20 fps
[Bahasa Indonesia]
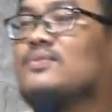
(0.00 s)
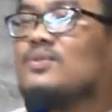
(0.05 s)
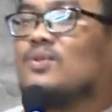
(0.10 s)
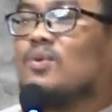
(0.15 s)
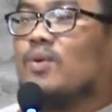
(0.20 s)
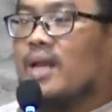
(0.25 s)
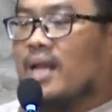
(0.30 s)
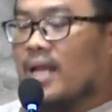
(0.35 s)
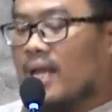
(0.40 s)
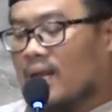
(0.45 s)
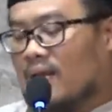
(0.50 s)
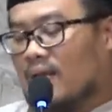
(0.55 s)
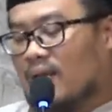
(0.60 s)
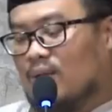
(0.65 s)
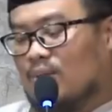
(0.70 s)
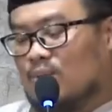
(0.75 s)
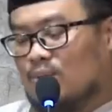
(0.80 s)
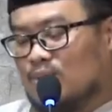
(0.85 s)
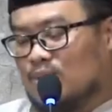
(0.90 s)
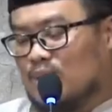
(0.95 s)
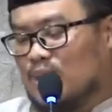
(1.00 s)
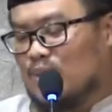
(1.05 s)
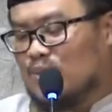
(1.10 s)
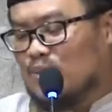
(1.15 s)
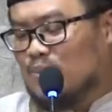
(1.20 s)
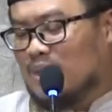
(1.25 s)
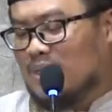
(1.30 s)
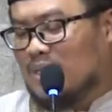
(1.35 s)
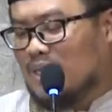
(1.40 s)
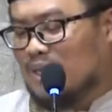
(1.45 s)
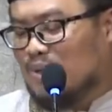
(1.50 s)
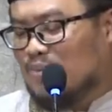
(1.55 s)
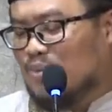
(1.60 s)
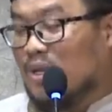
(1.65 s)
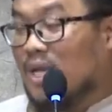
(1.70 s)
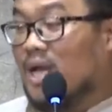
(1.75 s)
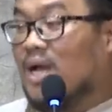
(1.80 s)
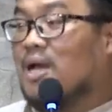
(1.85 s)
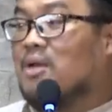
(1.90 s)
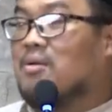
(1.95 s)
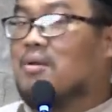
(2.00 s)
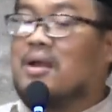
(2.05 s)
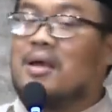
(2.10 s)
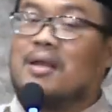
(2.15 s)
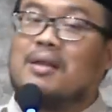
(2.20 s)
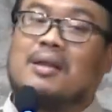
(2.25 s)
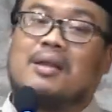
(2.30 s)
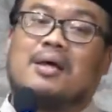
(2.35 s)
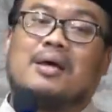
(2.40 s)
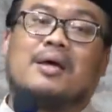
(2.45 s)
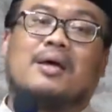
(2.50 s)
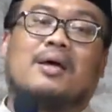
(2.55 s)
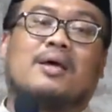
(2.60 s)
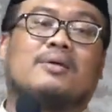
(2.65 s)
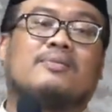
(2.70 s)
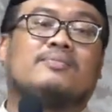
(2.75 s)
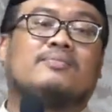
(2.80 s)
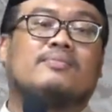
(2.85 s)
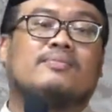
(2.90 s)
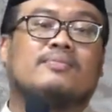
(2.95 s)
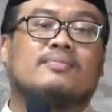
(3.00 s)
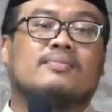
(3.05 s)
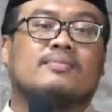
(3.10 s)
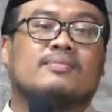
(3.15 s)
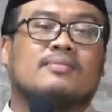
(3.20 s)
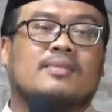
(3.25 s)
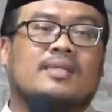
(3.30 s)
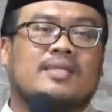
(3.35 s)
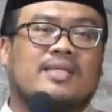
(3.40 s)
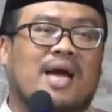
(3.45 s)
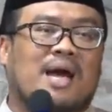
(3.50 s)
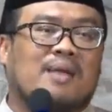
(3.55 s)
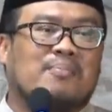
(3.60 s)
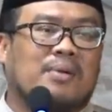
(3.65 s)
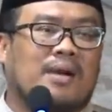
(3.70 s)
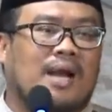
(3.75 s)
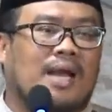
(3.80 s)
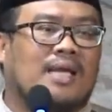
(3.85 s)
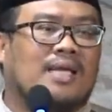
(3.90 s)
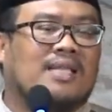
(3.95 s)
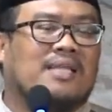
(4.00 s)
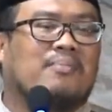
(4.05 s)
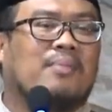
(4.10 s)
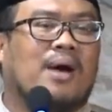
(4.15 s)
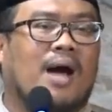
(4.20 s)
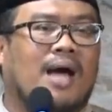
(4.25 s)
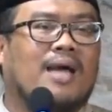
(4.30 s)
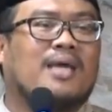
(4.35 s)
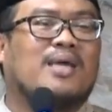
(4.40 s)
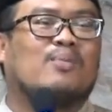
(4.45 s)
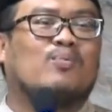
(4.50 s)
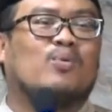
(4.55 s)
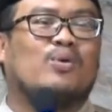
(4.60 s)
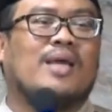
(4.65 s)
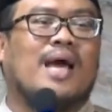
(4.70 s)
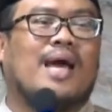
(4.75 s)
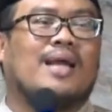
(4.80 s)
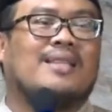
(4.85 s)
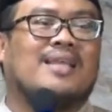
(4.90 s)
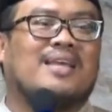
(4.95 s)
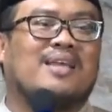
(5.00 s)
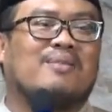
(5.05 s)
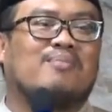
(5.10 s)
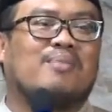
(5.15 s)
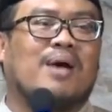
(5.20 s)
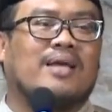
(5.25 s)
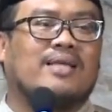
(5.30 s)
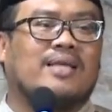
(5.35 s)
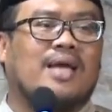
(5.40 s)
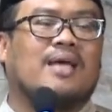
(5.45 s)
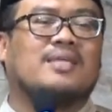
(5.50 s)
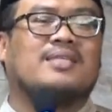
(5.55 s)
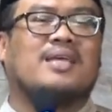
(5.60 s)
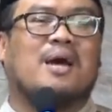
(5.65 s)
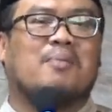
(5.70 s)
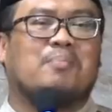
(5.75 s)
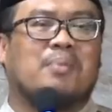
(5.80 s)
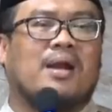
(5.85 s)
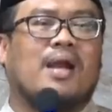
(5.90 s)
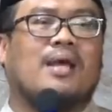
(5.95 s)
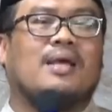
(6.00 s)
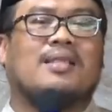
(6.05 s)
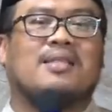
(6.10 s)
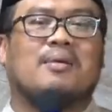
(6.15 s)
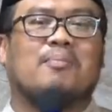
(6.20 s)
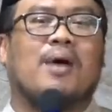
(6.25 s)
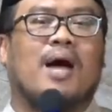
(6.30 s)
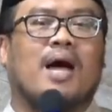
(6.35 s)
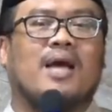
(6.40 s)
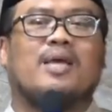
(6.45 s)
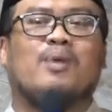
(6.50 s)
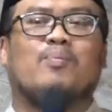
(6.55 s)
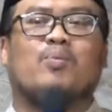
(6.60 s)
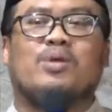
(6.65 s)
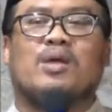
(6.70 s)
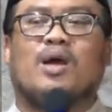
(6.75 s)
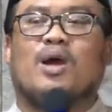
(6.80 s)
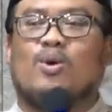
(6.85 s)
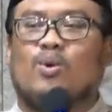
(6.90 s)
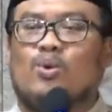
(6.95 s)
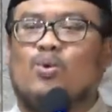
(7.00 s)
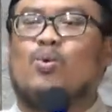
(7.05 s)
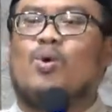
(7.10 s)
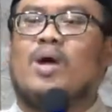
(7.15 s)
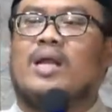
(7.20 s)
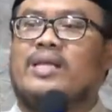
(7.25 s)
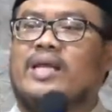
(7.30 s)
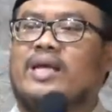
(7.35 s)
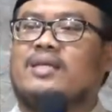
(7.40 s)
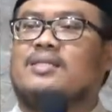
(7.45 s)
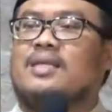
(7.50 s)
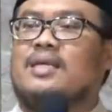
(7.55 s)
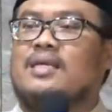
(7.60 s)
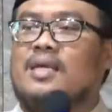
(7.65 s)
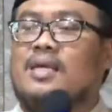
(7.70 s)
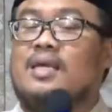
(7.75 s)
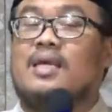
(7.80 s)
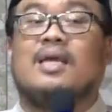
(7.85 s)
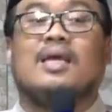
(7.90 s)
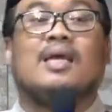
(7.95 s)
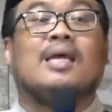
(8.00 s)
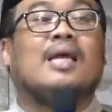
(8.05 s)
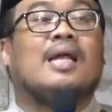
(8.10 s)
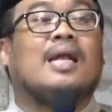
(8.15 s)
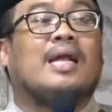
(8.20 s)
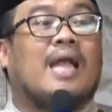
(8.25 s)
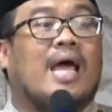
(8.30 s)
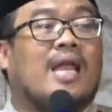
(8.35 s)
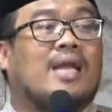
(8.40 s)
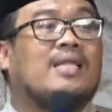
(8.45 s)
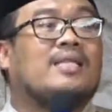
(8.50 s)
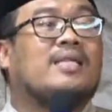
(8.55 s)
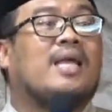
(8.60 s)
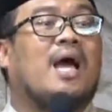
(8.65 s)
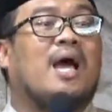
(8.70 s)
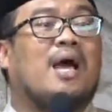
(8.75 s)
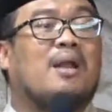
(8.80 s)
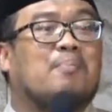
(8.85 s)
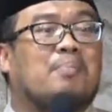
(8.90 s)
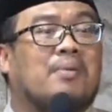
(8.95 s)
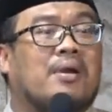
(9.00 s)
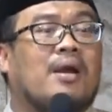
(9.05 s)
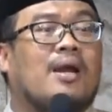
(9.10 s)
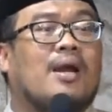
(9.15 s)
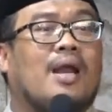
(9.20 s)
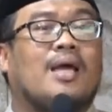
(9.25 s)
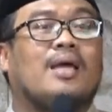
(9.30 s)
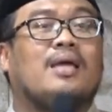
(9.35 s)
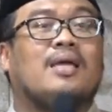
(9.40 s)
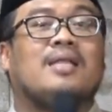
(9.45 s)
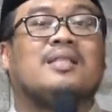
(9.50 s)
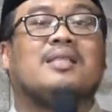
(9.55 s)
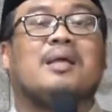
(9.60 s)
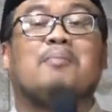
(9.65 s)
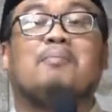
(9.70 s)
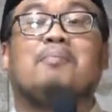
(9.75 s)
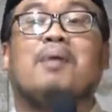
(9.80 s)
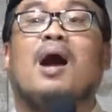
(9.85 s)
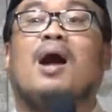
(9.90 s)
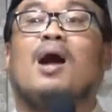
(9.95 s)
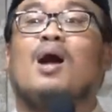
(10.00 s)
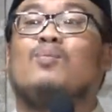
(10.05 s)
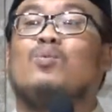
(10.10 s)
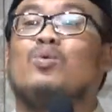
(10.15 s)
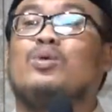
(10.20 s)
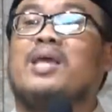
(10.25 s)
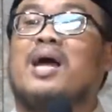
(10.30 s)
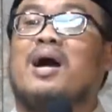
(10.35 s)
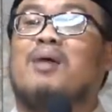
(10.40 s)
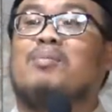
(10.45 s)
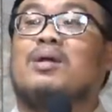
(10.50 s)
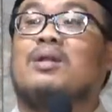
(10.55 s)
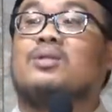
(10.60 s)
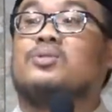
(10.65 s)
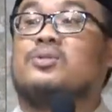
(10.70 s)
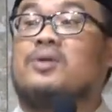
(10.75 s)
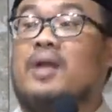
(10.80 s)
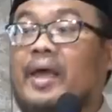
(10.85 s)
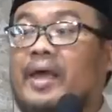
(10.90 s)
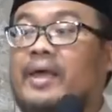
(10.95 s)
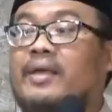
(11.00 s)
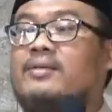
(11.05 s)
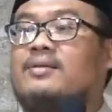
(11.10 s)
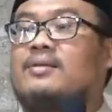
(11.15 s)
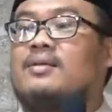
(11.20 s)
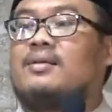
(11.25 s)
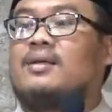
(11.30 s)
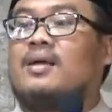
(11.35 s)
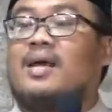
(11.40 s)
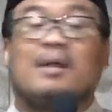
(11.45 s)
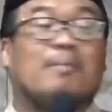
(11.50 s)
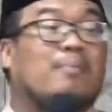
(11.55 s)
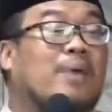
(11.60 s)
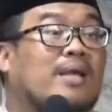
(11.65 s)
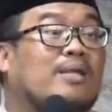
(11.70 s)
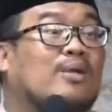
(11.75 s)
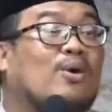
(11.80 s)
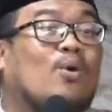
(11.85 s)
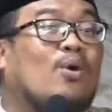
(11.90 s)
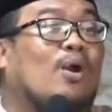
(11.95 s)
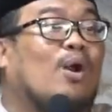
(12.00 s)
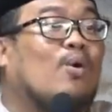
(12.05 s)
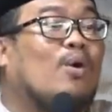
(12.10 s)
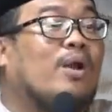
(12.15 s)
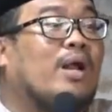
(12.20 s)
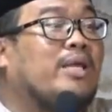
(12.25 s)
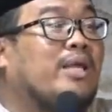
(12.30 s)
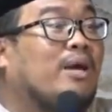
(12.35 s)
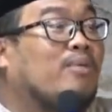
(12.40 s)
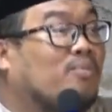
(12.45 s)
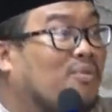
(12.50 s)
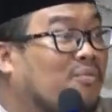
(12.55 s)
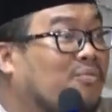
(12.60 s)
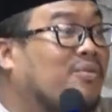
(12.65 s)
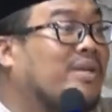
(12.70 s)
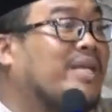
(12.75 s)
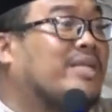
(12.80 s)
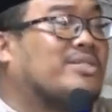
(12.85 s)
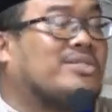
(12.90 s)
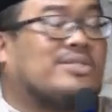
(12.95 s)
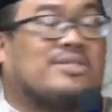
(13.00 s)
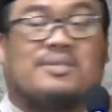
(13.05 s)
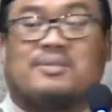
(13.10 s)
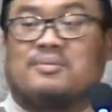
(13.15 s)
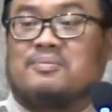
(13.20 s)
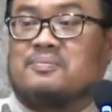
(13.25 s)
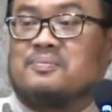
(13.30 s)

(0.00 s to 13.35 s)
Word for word: Oleh karena itu sedang jumlah yang dimuliakan oleh Allah. Jangan pernah kita bahagia punya harta yang banyak, jangan pernah kita bahagia punya kedudukan yang tinggi, dan jangan pernah kita bangga punya amal soleh. Karena banyak orang-orang yang muflis.